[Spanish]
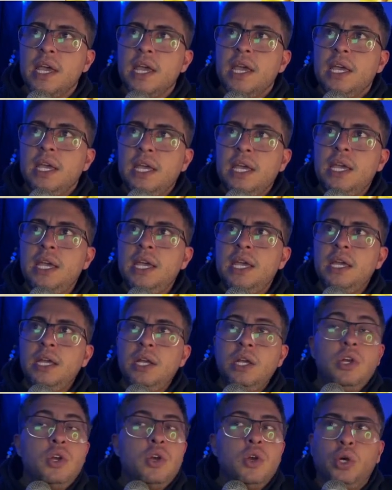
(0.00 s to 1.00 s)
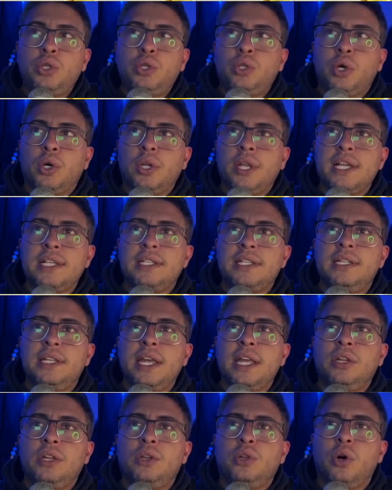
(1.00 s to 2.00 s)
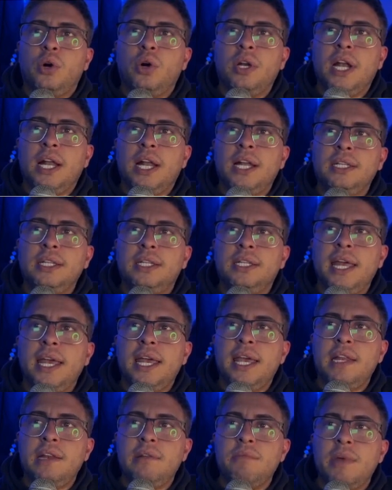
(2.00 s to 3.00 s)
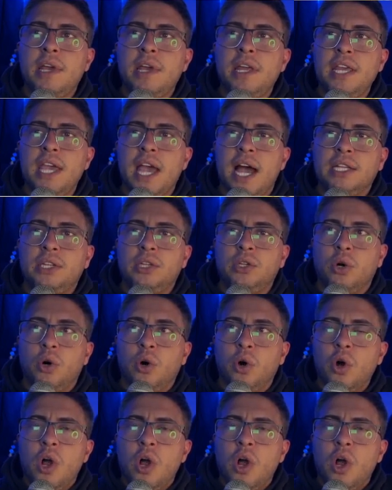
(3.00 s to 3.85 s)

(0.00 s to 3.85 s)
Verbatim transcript: Y no todas detonan de inmediato.